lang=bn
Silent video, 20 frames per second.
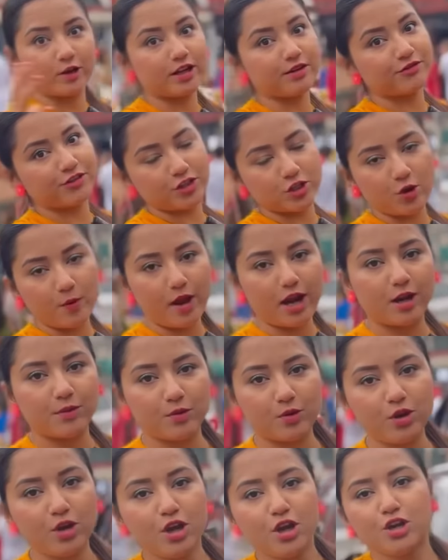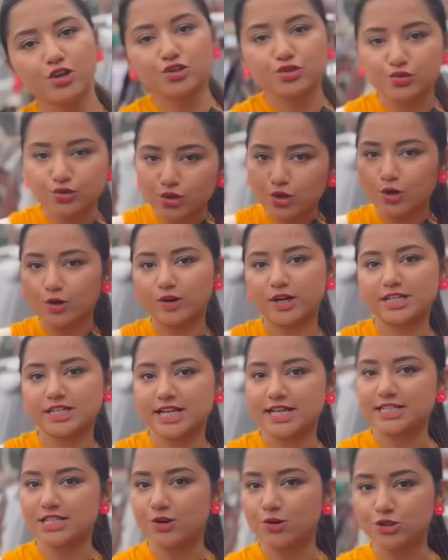অনেক ভিডিও বানাবো সুন্দর করে
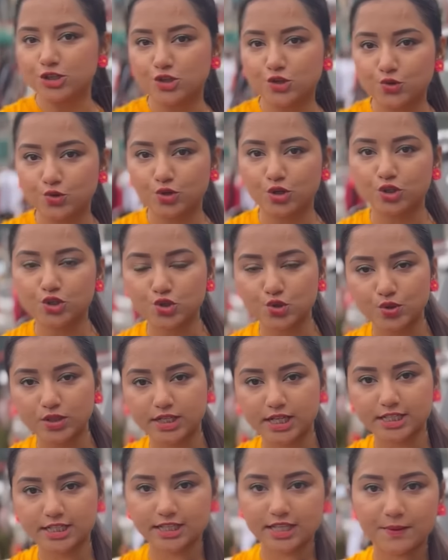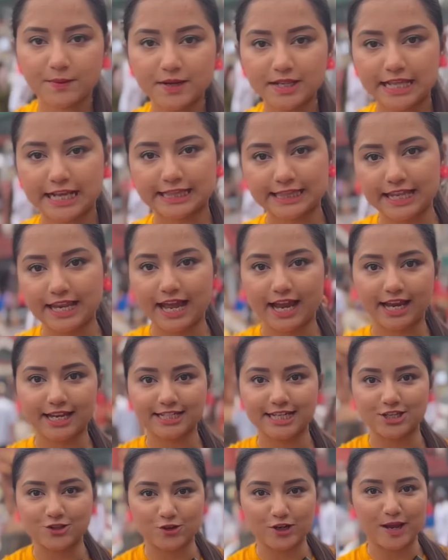সেজে গুজে সুন্দর চুলটা যাতে আমার দেখতে লাগে
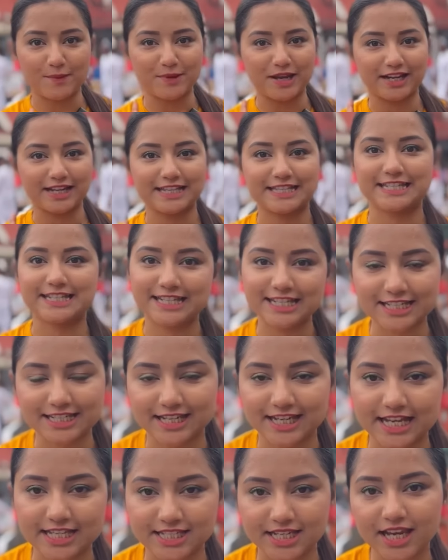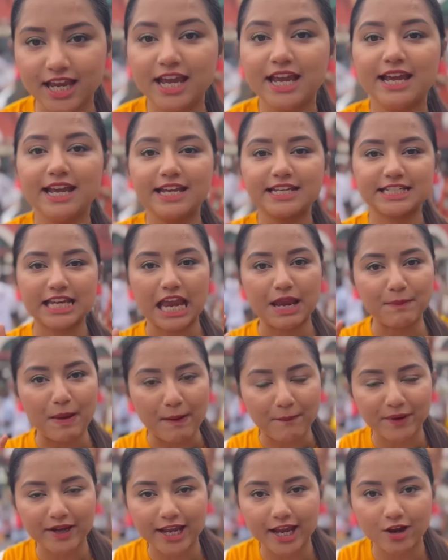সেই জন্য আমি একটা জিনিস কিনেছি সেই
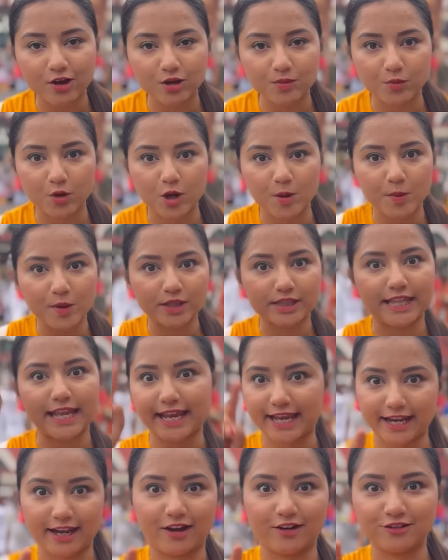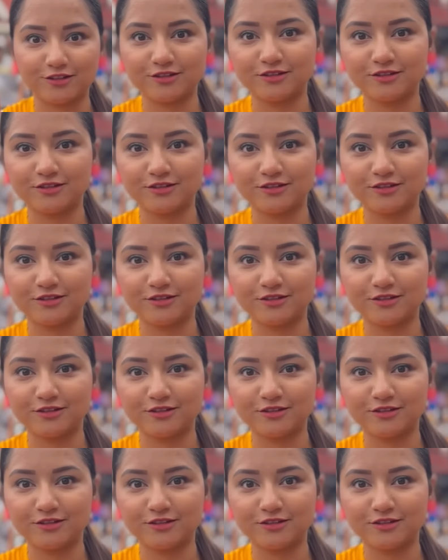ব্যাপারে এখন বলবো দেখে নাও